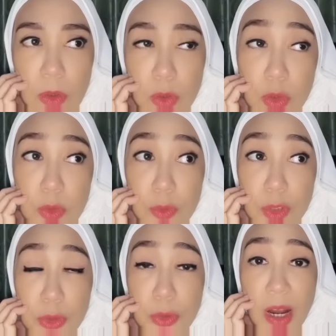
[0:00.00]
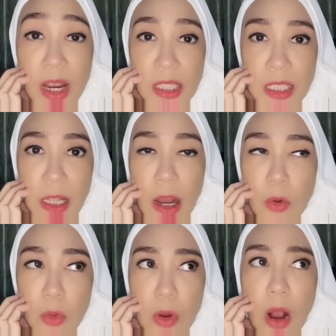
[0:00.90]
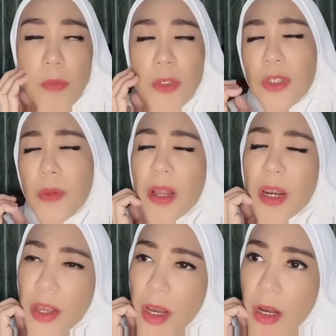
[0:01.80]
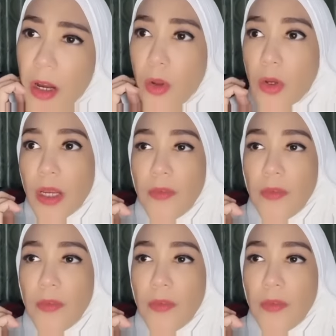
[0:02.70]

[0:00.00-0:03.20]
terus Fuji juga kan kasih tahu abis gimana ya kalau nggak di